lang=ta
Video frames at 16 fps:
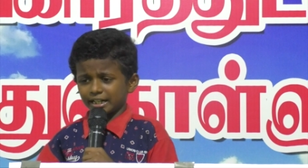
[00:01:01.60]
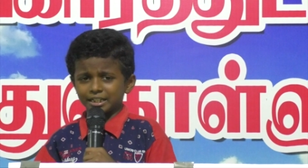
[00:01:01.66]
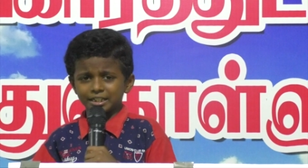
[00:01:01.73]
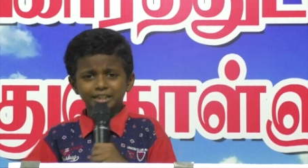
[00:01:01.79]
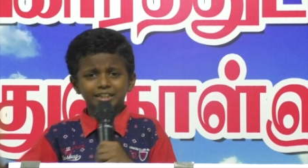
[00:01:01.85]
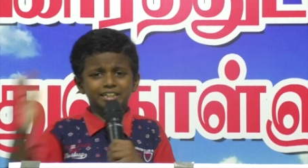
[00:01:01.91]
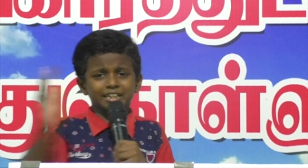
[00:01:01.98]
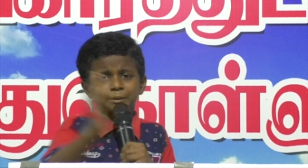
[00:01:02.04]

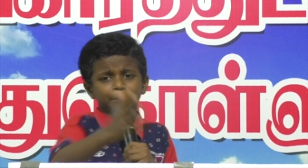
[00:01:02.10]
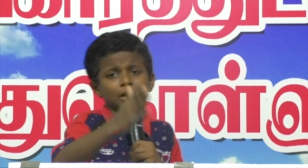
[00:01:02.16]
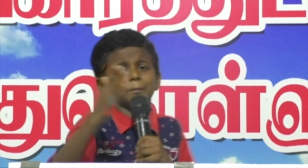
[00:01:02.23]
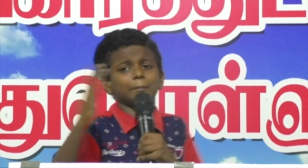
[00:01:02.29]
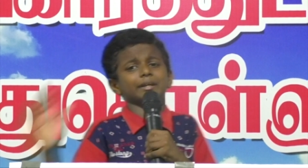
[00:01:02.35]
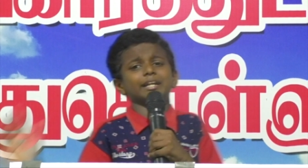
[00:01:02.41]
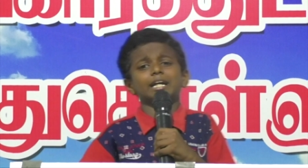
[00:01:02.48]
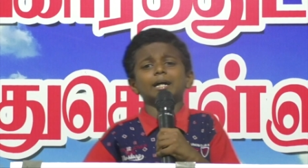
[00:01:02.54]
ரெண்டு
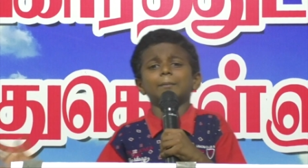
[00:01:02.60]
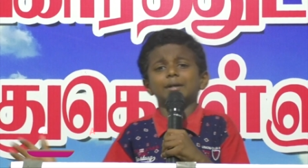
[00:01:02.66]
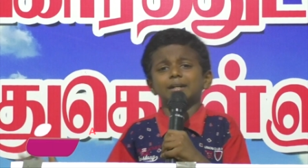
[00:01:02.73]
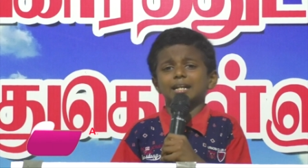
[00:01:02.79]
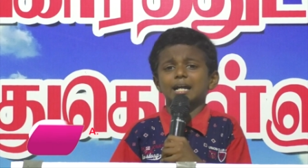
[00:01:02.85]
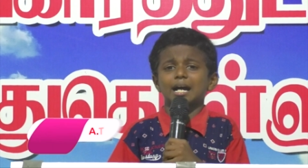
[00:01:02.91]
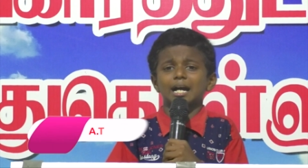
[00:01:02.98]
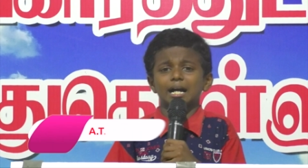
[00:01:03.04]
டீமாக
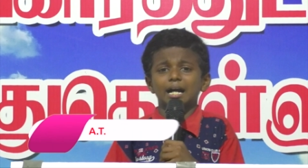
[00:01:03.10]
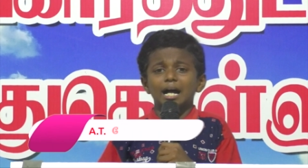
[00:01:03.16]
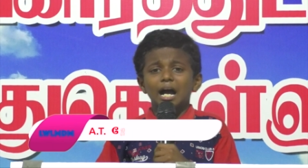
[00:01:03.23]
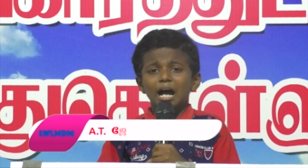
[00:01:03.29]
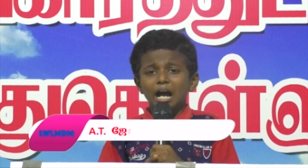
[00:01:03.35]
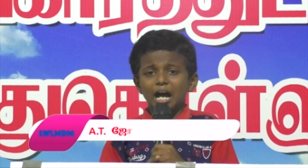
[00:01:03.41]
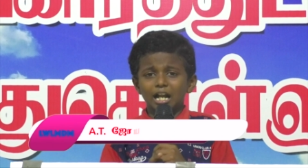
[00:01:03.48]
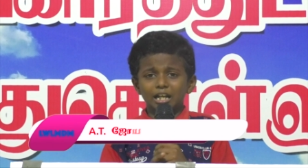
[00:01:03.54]
பிரிக்கப்படுறாங்க
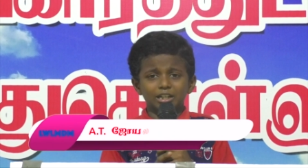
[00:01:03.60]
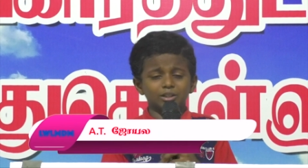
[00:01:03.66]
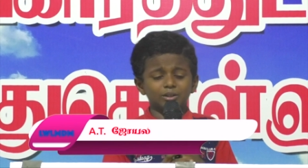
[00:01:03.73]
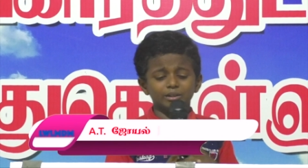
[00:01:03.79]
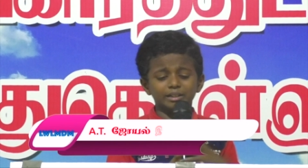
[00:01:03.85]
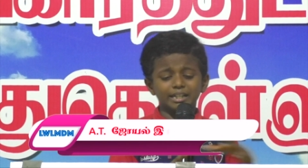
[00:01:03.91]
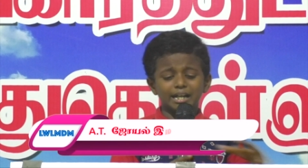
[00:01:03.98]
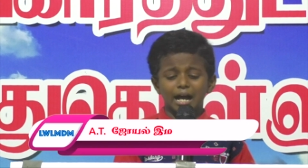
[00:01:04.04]

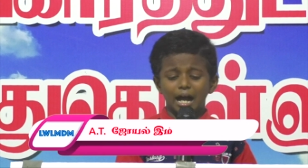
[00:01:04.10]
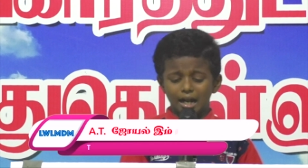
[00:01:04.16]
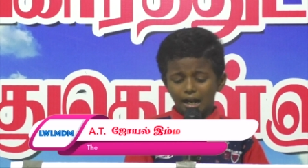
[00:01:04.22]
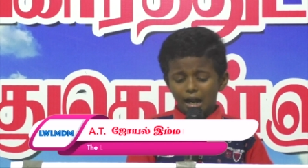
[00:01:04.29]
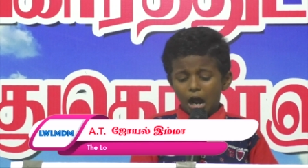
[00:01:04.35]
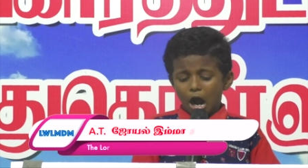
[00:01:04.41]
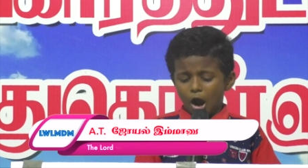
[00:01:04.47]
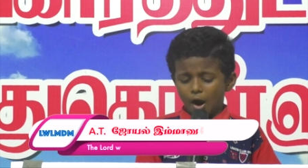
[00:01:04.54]
ஹலெலுயா
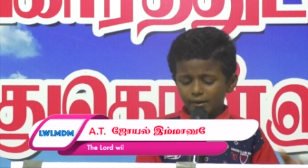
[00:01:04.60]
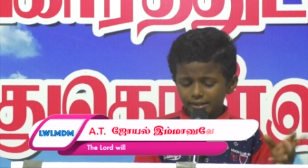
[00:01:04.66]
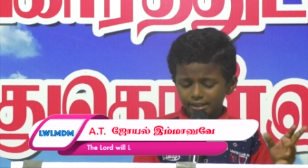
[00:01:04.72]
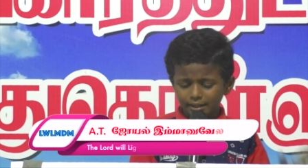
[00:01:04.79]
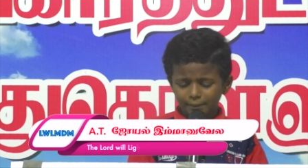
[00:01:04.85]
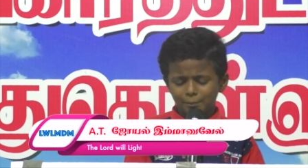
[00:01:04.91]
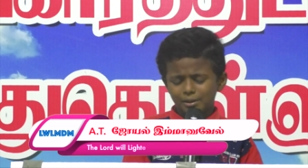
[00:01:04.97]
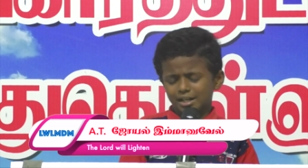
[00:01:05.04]
அவங்க
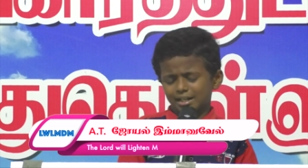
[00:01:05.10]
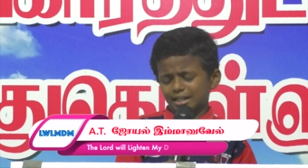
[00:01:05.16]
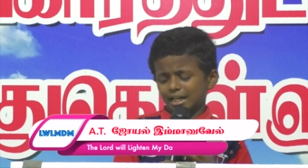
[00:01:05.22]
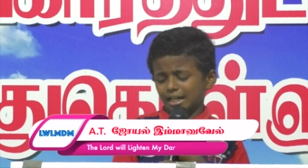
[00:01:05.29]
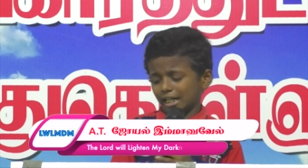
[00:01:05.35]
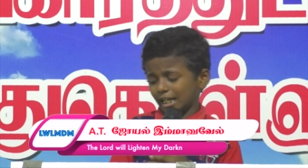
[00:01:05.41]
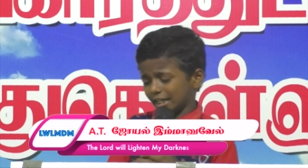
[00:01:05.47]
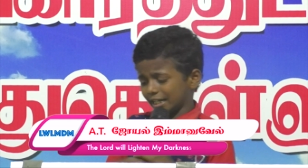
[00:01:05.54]
என்ன
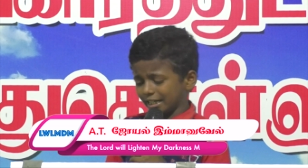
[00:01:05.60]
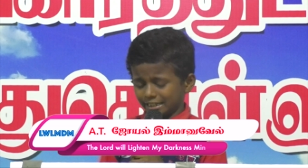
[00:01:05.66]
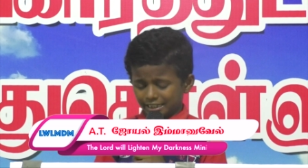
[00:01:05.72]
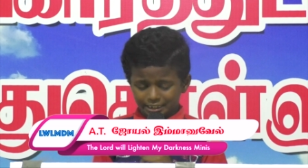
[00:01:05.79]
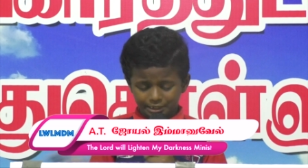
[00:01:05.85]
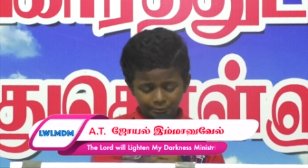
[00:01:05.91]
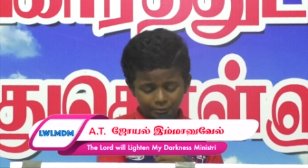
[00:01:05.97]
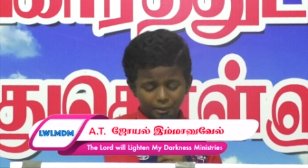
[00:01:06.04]
பண்ணுறாங்கன்னா
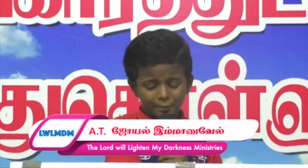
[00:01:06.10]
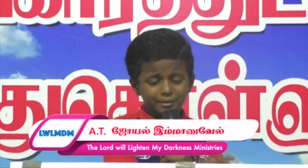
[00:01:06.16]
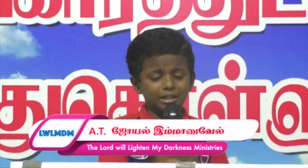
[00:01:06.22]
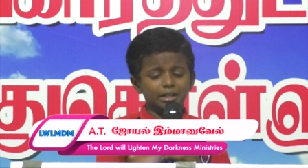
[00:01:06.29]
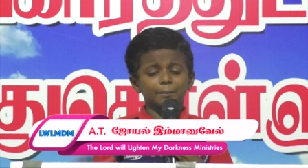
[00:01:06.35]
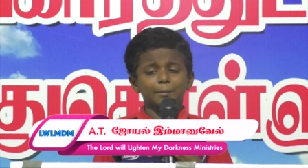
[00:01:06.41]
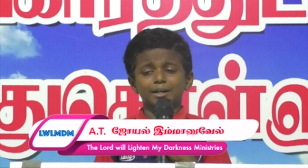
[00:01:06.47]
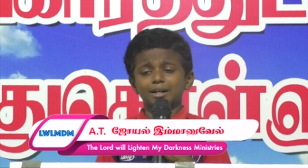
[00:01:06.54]
ரெண்டு டீமாக
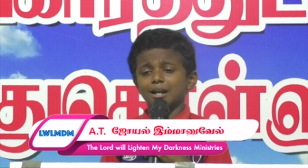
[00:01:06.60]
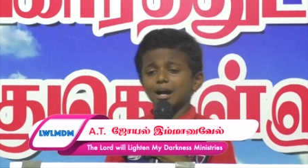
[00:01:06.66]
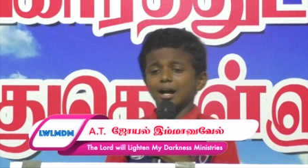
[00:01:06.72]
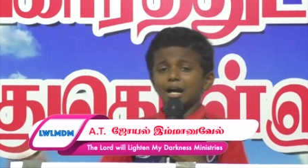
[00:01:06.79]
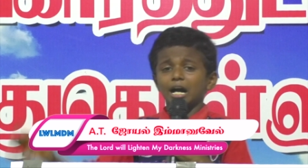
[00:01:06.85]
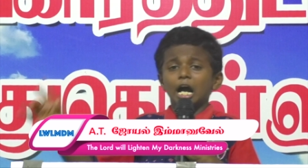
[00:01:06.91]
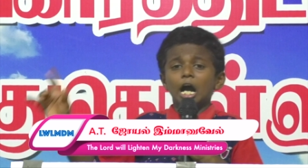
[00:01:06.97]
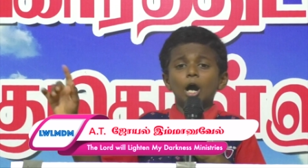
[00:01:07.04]

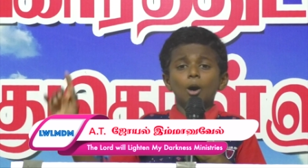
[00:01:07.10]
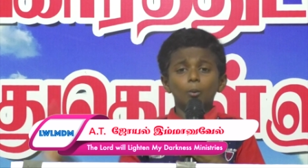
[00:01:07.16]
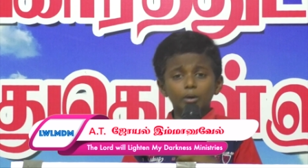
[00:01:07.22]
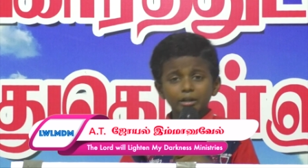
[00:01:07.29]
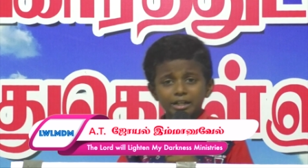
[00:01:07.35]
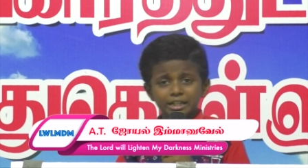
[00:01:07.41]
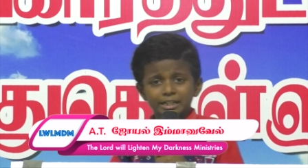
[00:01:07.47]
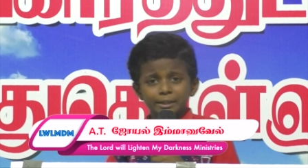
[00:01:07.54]
பிரிக்கப்படுறாங்க
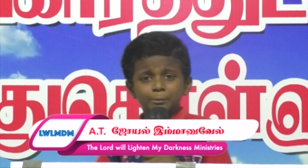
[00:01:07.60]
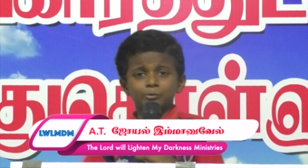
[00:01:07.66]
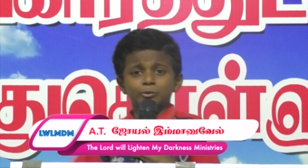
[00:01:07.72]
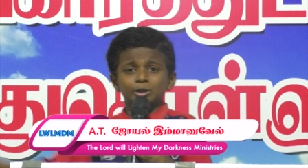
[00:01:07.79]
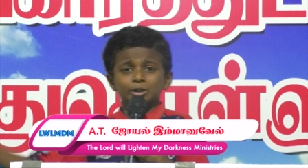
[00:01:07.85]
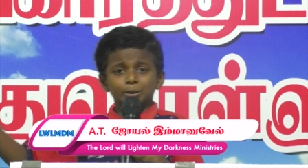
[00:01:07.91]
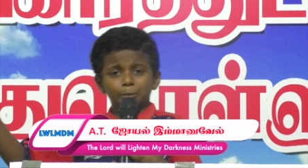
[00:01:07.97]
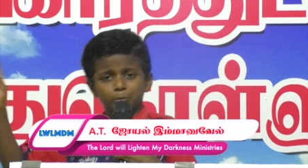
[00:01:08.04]
ஒரு டீம்
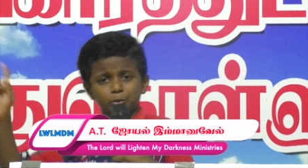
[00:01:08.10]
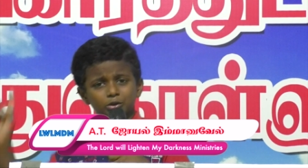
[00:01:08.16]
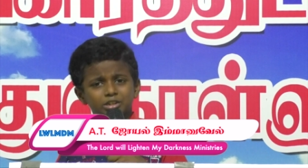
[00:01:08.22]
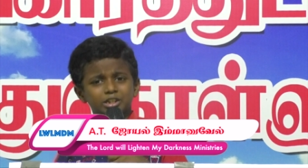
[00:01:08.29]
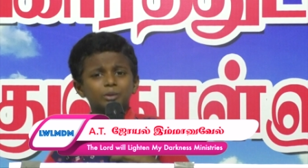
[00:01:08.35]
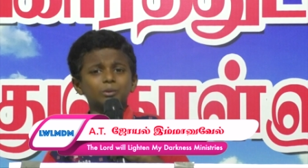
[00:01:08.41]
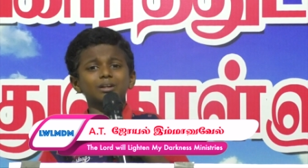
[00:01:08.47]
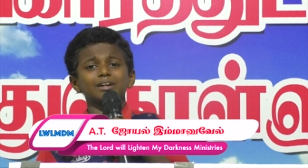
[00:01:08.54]
வந்து
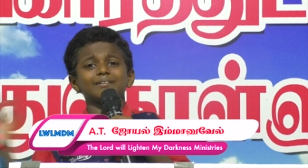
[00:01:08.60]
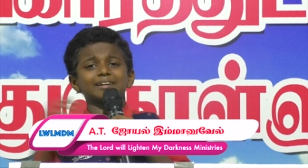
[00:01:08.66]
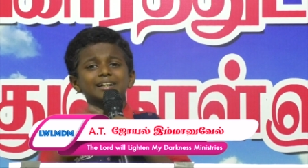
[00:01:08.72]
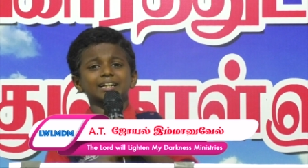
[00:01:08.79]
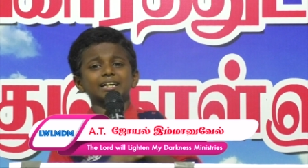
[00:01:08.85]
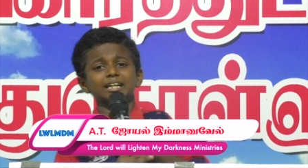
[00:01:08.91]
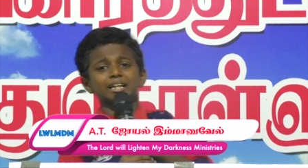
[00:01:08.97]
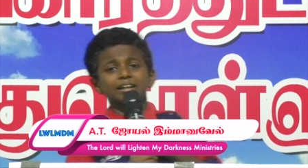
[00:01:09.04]
புத்தி
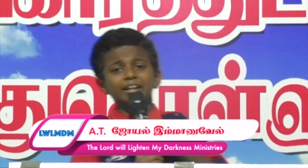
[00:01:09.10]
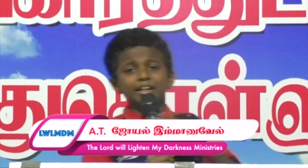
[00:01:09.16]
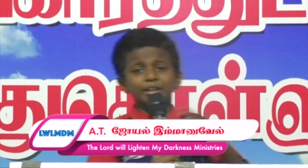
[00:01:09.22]
உள்ளவர்கள்